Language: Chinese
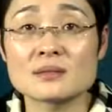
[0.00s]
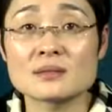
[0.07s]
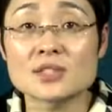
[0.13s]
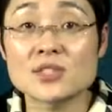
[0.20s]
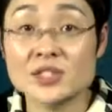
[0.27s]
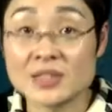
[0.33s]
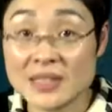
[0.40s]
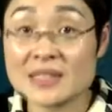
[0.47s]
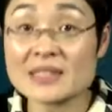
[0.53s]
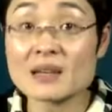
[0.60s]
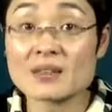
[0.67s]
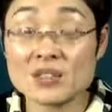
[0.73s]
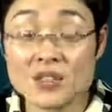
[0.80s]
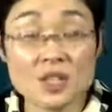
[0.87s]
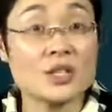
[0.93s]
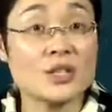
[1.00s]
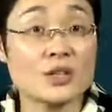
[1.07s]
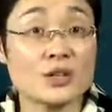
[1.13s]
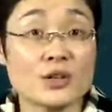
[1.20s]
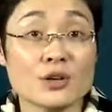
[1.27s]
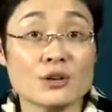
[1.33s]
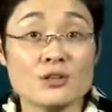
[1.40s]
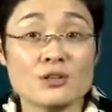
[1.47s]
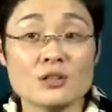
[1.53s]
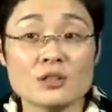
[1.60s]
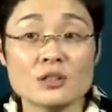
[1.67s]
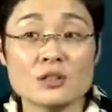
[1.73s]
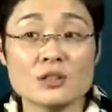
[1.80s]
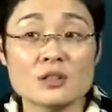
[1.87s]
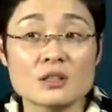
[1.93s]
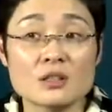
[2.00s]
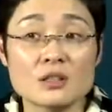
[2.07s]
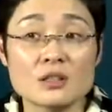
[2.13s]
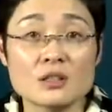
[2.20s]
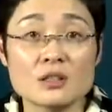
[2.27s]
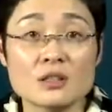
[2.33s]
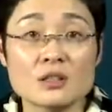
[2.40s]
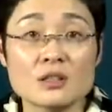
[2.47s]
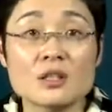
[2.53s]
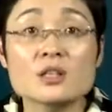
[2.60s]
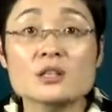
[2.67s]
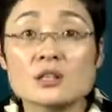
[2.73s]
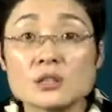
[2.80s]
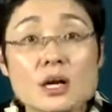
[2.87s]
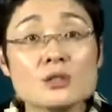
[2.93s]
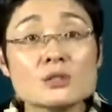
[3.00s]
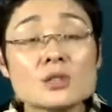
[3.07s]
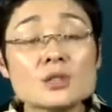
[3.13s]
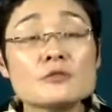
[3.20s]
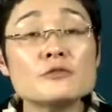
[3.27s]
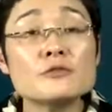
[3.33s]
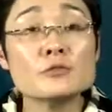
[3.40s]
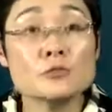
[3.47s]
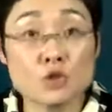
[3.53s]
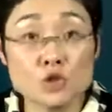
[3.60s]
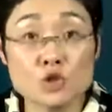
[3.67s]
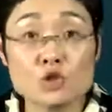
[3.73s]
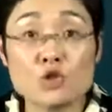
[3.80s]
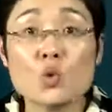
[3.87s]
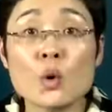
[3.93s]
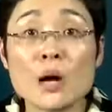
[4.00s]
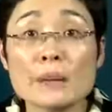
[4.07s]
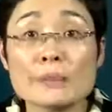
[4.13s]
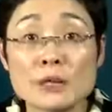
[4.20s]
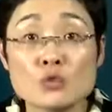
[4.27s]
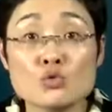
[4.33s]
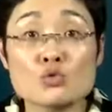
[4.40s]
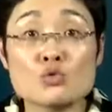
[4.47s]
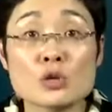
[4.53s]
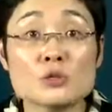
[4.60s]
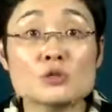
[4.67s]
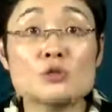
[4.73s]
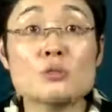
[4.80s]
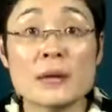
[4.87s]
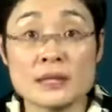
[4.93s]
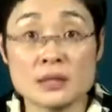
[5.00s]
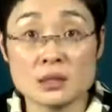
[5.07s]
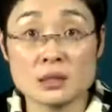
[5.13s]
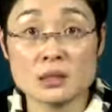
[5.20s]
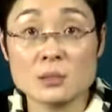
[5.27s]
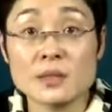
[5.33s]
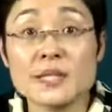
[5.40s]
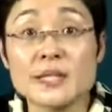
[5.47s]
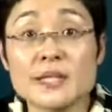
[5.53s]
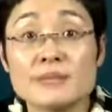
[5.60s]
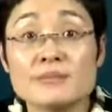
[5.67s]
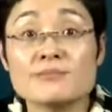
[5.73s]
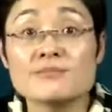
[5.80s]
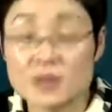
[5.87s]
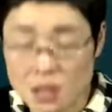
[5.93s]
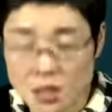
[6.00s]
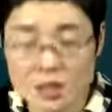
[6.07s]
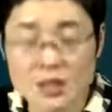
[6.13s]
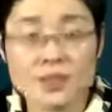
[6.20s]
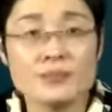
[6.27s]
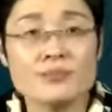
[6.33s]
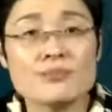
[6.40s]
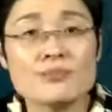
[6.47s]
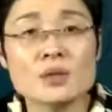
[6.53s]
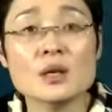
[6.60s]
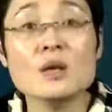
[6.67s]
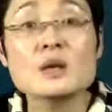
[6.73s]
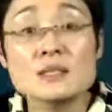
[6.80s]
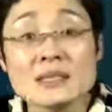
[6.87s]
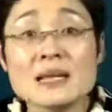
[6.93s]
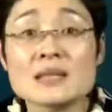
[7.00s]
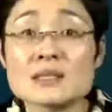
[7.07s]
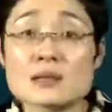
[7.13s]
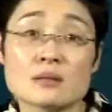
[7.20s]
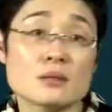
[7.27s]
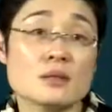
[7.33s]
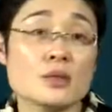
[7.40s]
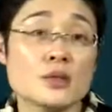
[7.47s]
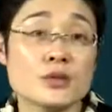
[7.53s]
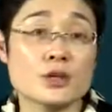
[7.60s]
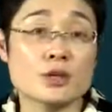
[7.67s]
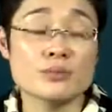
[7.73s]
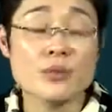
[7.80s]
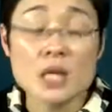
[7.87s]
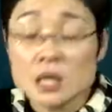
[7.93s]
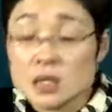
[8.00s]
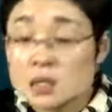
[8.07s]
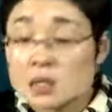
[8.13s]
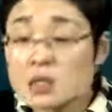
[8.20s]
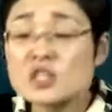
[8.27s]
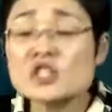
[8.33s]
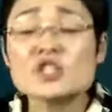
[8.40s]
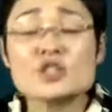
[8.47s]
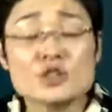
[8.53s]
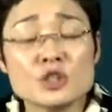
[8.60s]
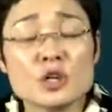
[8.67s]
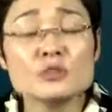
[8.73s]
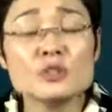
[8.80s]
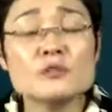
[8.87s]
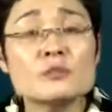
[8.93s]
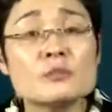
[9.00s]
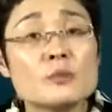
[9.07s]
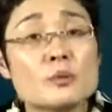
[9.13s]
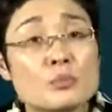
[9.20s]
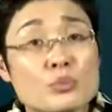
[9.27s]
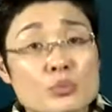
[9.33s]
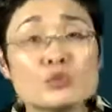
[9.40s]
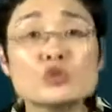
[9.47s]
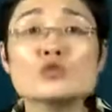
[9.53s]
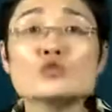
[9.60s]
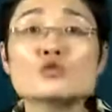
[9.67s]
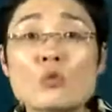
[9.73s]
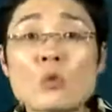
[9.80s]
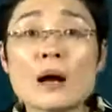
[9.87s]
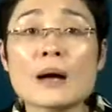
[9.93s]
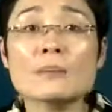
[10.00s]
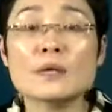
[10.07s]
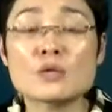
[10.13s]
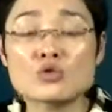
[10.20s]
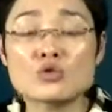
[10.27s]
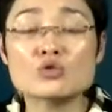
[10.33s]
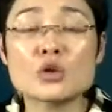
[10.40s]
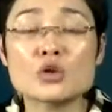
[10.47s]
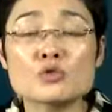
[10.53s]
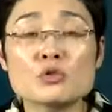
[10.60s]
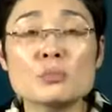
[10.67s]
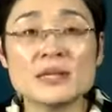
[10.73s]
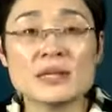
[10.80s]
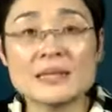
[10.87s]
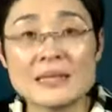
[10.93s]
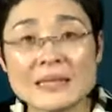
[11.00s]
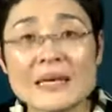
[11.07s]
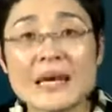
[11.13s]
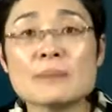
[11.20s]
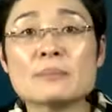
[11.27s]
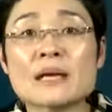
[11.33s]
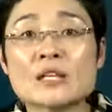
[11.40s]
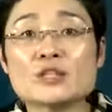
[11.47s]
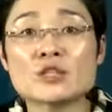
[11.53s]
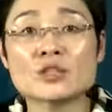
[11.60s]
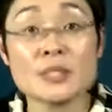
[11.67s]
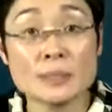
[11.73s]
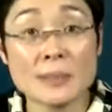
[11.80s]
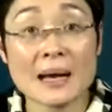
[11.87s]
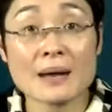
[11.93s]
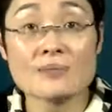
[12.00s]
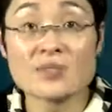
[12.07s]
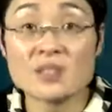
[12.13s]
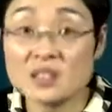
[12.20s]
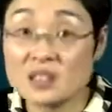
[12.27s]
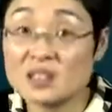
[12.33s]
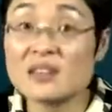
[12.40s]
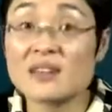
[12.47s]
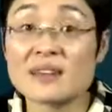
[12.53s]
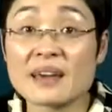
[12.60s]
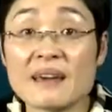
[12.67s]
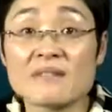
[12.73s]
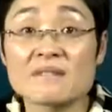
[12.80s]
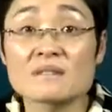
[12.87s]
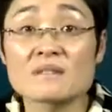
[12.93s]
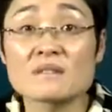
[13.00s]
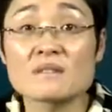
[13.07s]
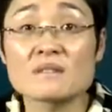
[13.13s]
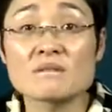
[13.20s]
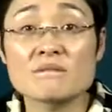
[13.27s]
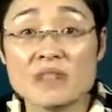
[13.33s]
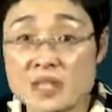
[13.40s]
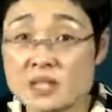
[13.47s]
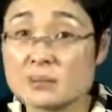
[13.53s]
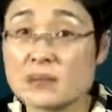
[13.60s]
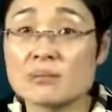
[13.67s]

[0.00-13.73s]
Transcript: 先想一个理由，孝敬父母是中华民族传统美德，可不可以？可以。再想一个理由，即使孝敬父母不是中华民族传统美德，你该不该孝敬你妈？你也该，为什么？